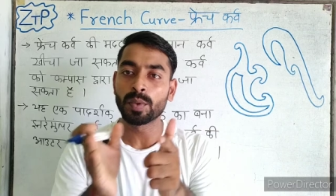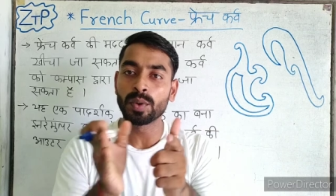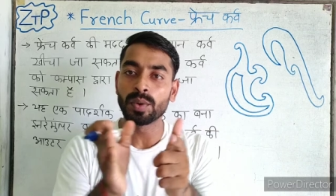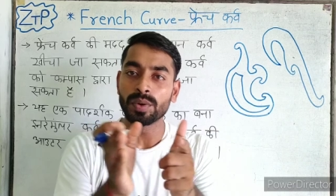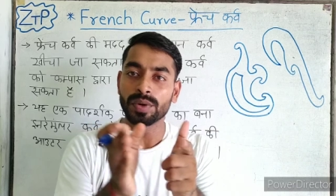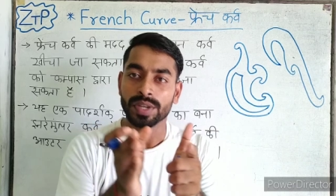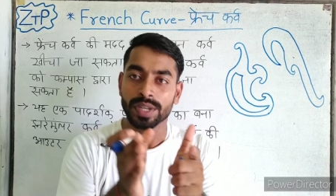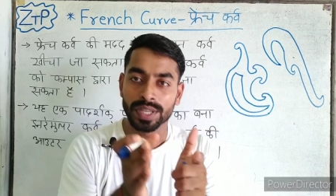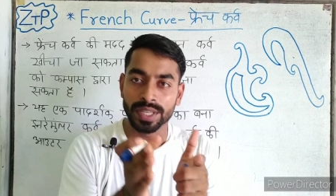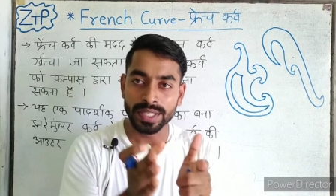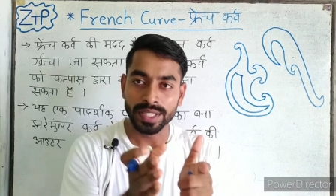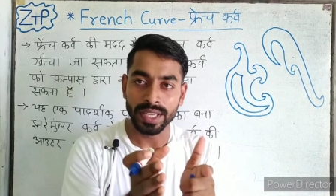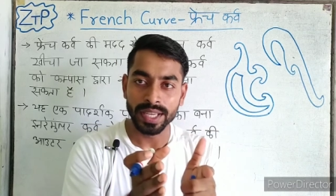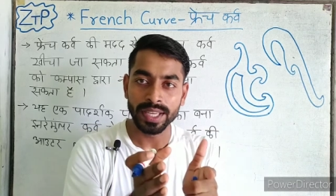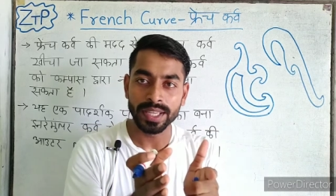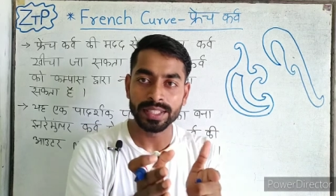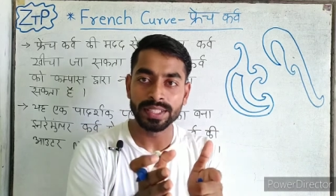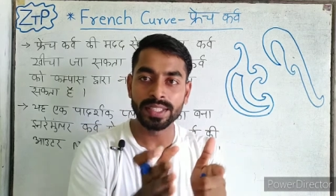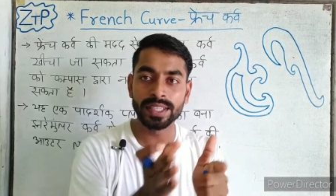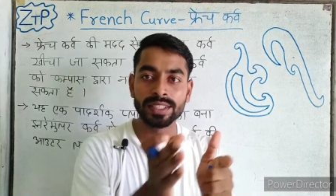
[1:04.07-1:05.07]
आपको
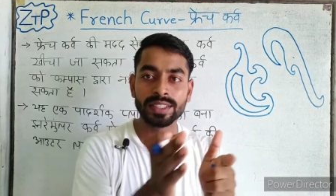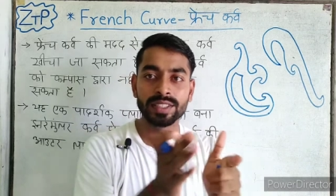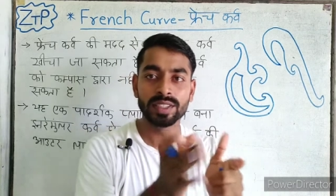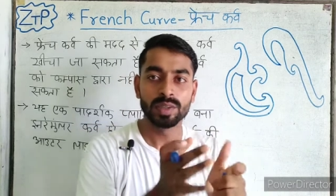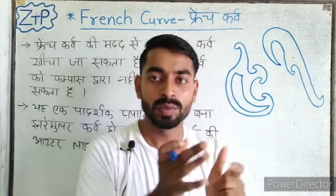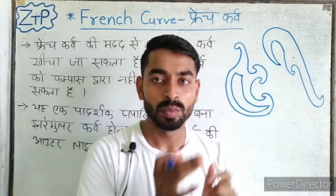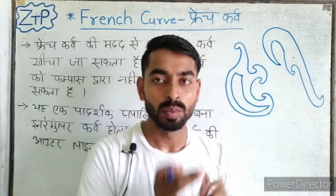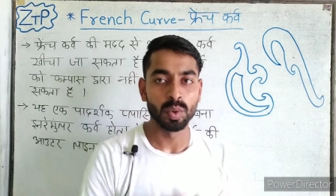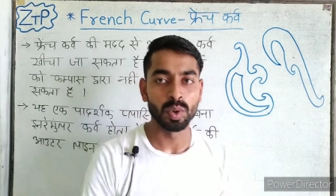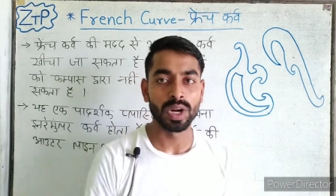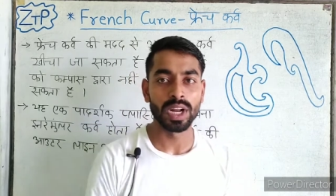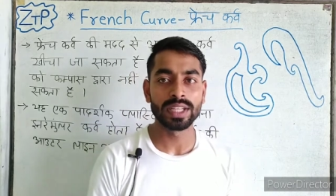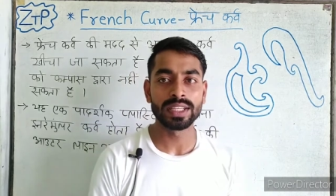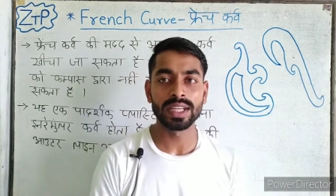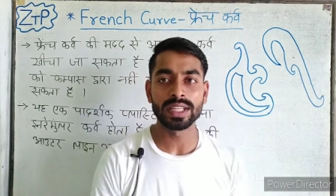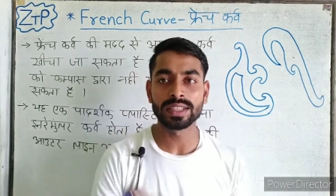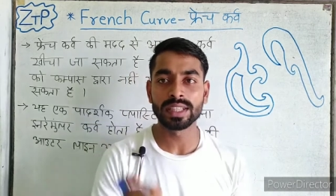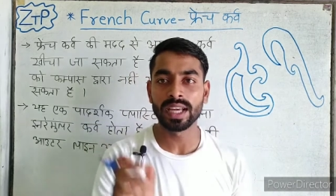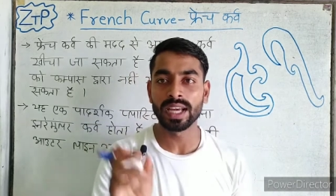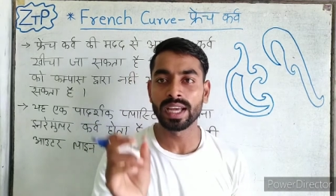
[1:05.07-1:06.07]
यही चीज़ बोला
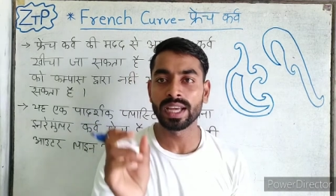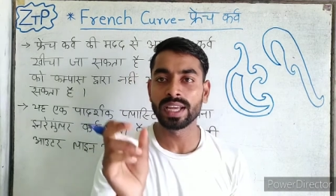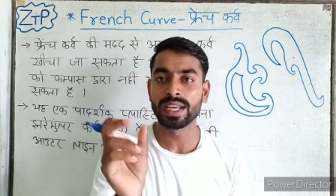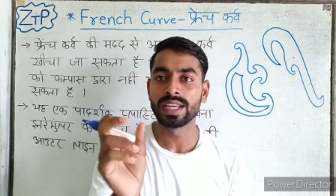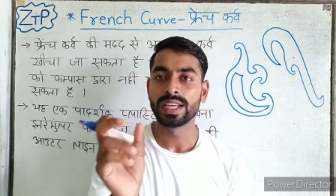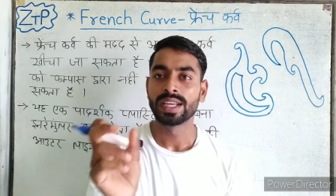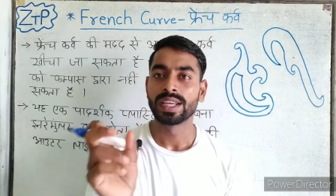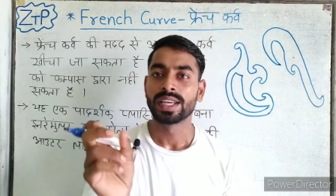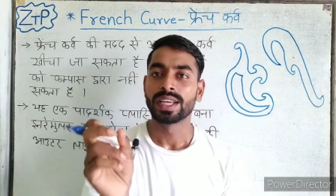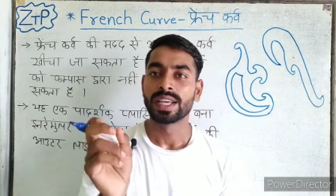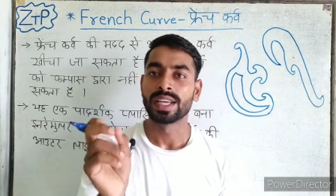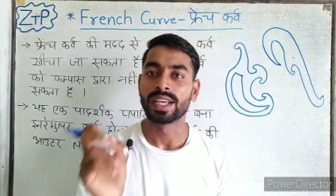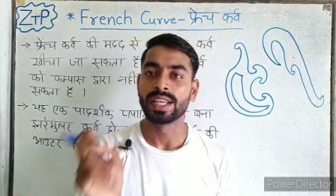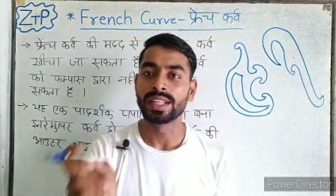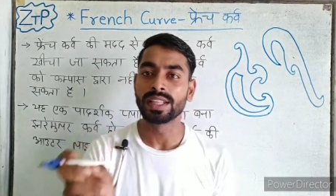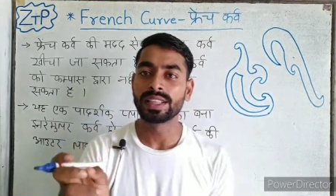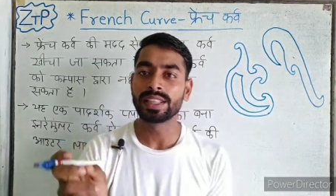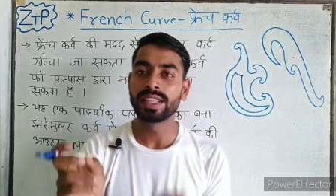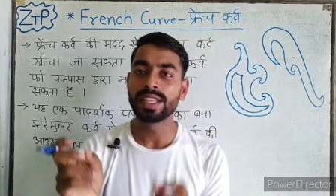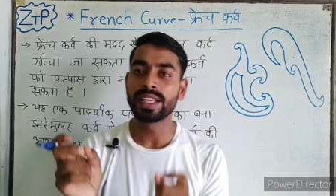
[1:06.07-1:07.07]
जाता है
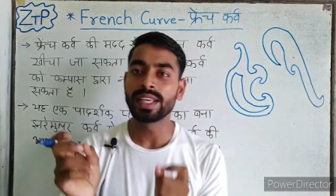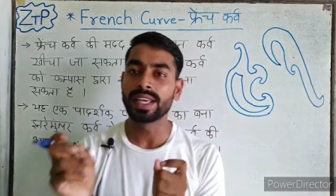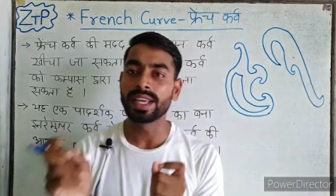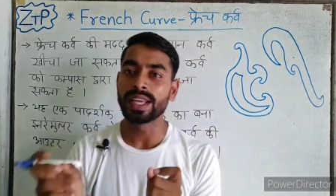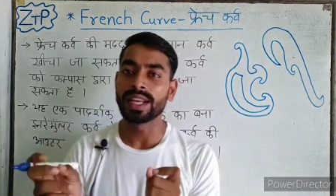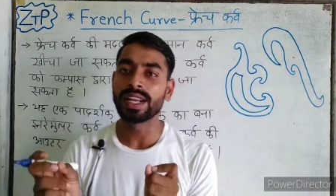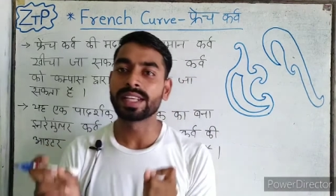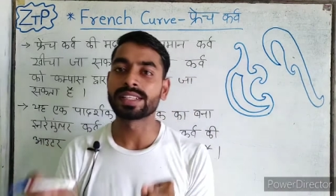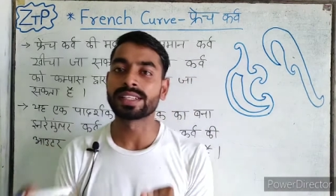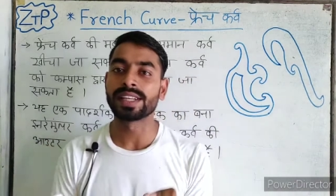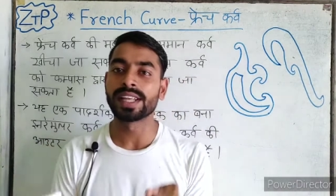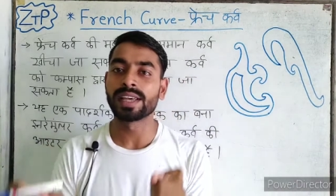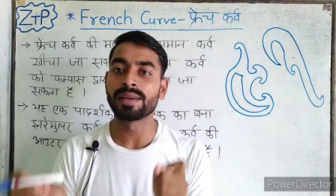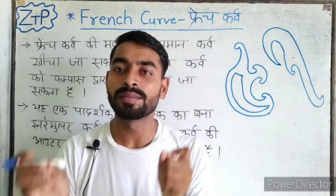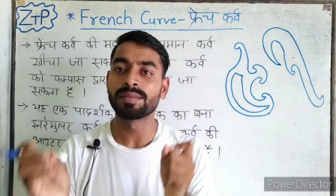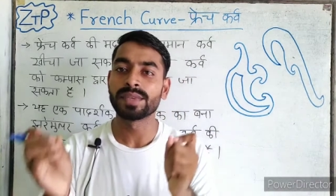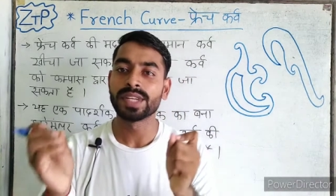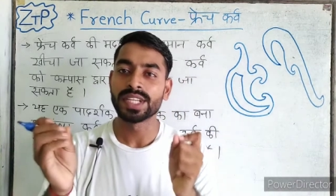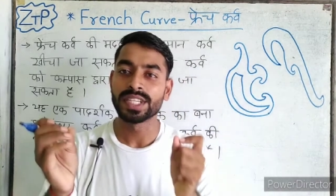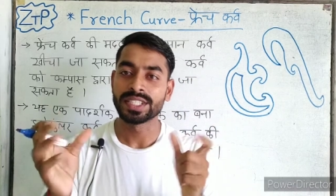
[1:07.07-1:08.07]
हिंदी इंग्लिश
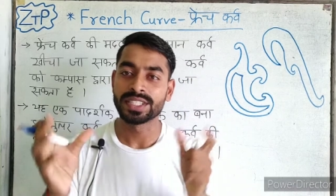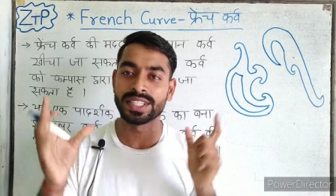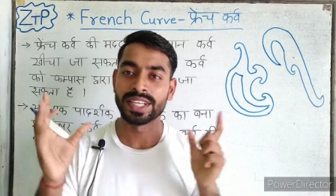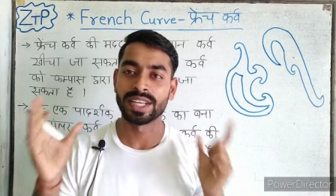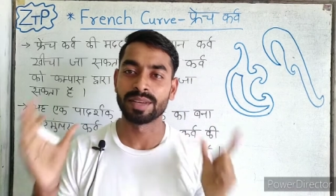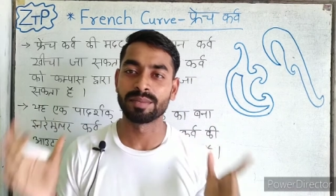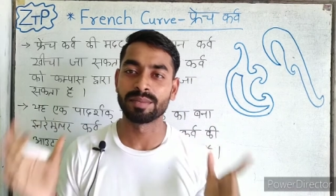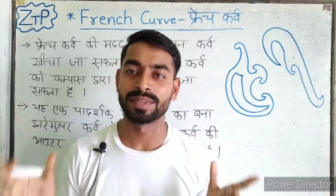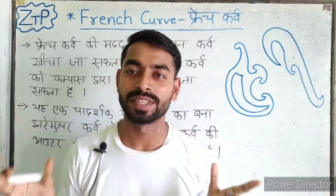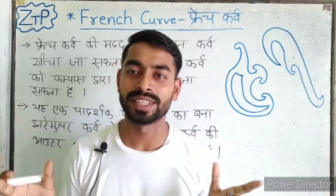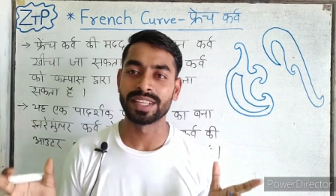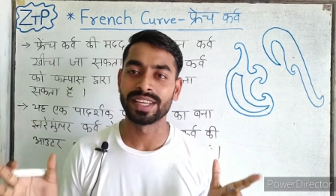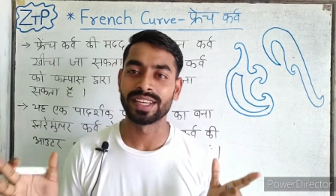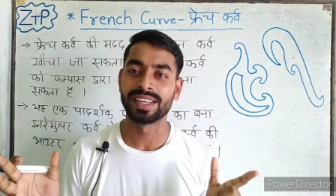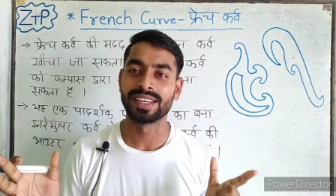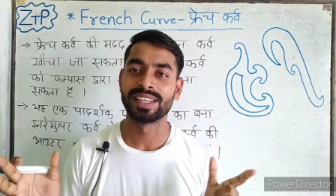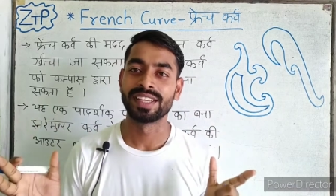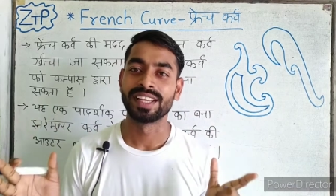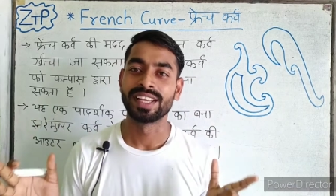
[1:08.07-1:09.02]
नेम सेम ही है